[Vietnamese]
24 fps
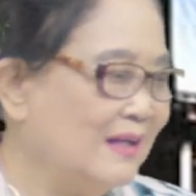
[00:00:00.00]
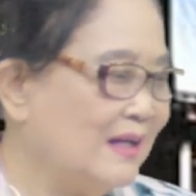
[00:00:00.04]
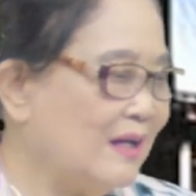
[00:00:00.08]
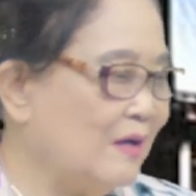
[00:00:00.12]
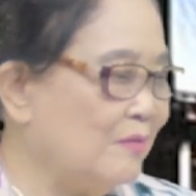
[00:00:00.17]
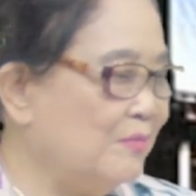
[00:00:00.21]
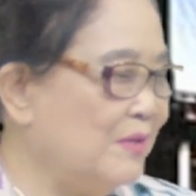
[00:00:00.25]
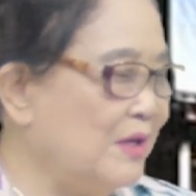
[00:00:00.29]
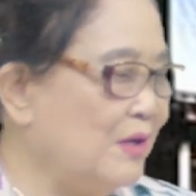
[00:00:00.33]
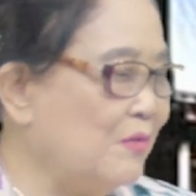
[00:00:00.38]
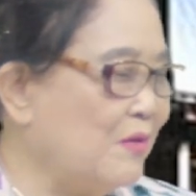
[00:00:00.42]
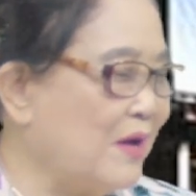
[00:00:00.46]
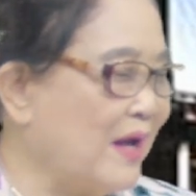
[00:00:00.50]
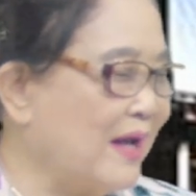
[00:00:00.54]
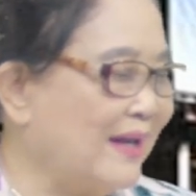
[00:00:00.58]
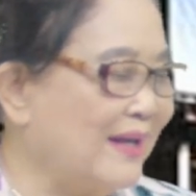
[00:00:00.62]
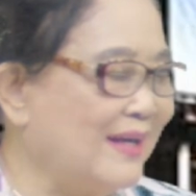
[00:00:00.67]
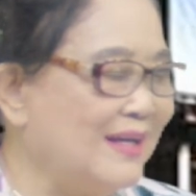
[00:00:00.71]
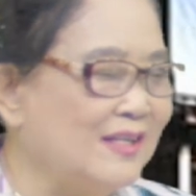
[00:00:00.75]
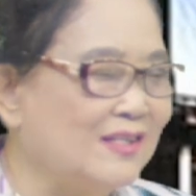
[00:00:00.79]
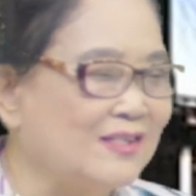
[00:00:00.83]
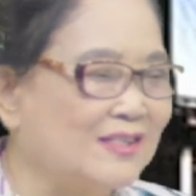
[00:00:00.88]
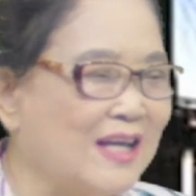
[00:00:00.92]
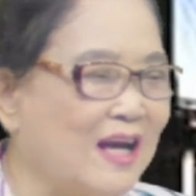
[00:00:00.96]
Không biết Hòa
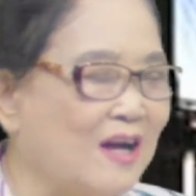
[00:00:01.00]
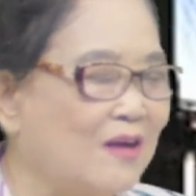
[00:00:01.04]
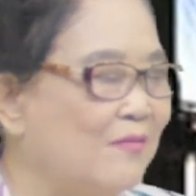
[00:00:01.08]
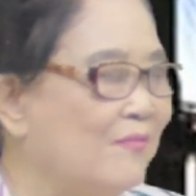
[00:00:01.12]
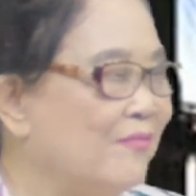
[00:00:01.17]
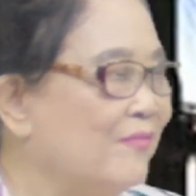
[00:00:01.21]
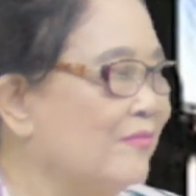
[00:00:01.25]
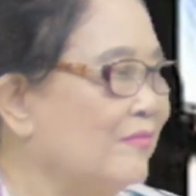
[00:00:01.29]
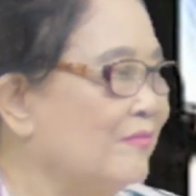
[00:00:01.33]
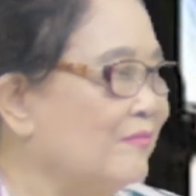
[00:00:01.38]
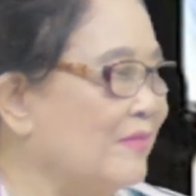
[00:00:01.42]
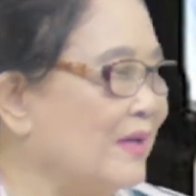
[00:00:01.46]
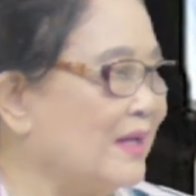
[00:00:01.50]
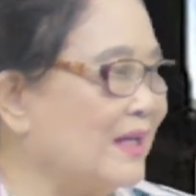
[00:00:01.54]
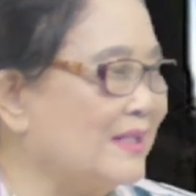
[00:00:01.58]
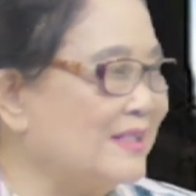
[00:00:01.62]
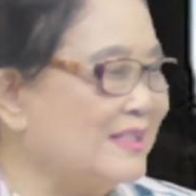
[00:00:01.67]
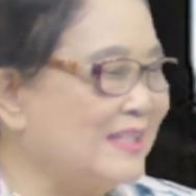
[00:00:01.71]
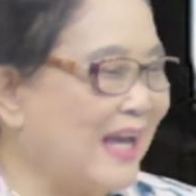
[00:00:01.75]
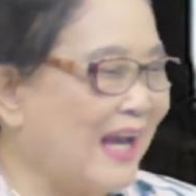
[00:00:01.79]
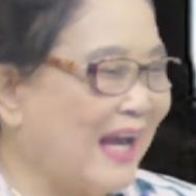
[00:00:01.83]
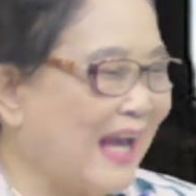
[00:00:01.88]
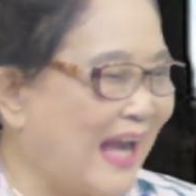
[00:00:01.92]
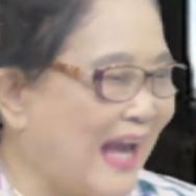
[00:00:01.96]
nghĩ sao mà cảnh
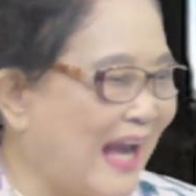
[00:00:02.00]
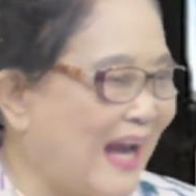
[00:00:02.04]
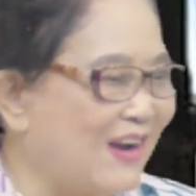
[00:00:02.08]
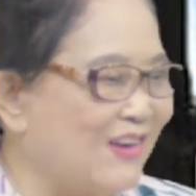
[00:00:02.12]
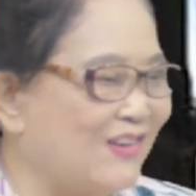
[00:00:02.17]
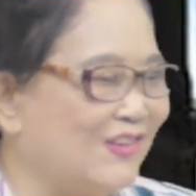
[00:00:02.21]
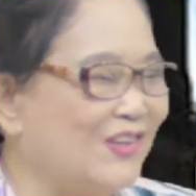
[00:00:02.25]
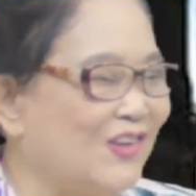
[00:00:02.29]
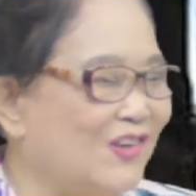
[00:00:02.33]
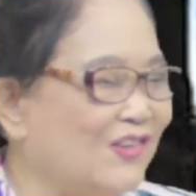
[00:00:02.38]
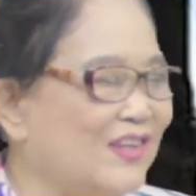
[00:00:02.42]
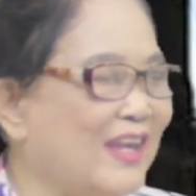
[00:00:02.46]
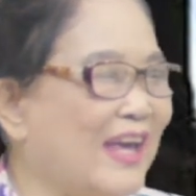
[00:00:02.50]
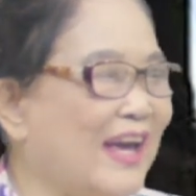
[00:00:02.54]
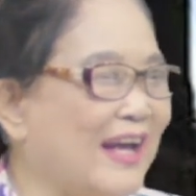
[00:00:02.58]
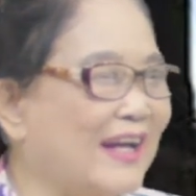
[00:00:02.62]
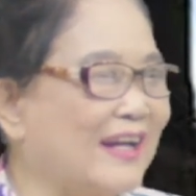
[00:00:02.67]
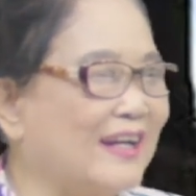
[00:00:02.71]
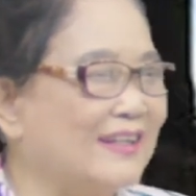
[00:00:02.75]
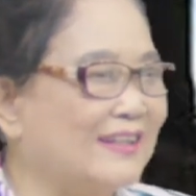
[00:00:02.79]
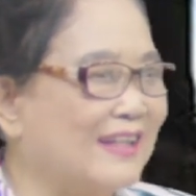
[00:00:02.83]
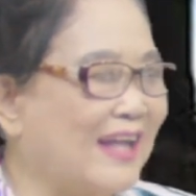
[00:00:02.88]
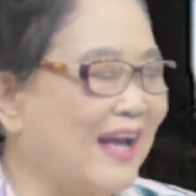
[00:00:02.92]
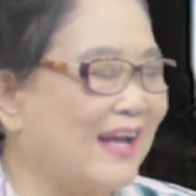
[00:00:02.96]
sát ào vô nhà
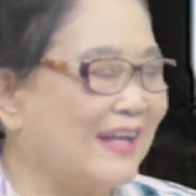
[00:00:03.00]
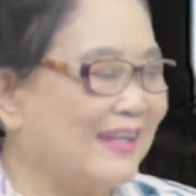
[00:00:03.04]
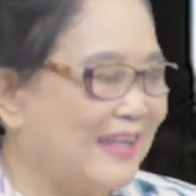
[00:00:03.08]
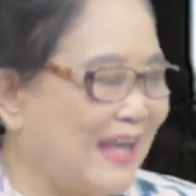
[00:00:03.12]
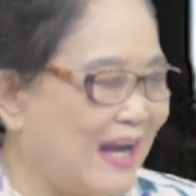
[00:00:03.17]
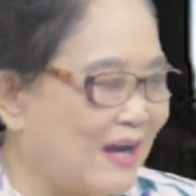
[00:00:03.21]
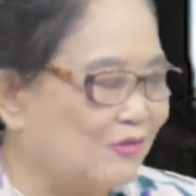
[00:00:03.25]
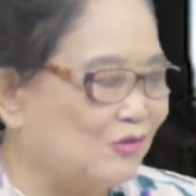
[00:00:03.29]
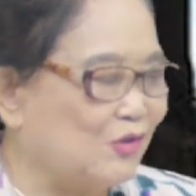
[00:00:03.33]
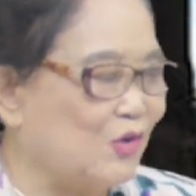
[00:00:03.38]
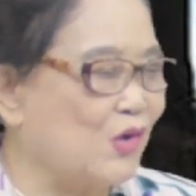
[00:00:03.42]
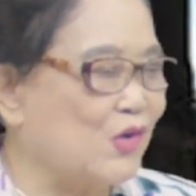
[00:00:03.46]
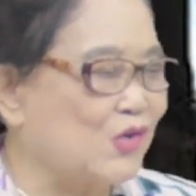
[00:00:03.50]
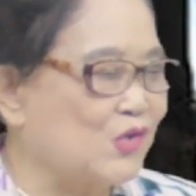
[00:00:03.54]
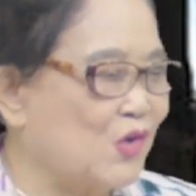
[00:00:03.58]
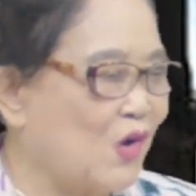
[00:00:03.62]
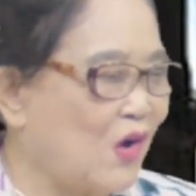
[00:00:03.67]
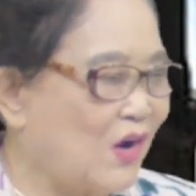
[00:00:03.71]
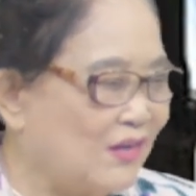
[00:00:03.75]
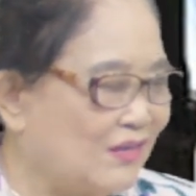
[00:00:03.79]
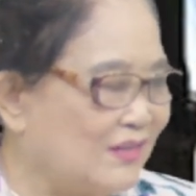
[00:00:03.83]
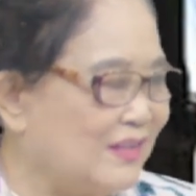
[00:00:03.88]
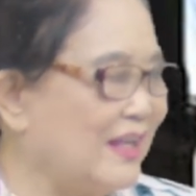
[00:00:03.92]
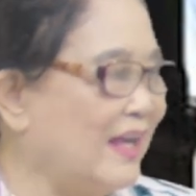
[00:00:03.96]
người ta, vào tòa
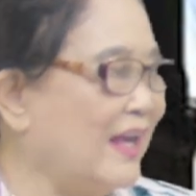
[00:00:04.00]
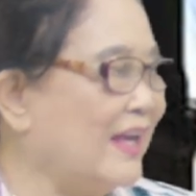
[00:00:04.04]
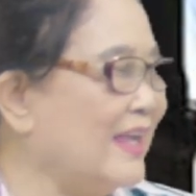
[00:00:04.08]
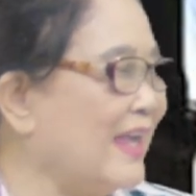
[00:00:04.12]
soạn rồi về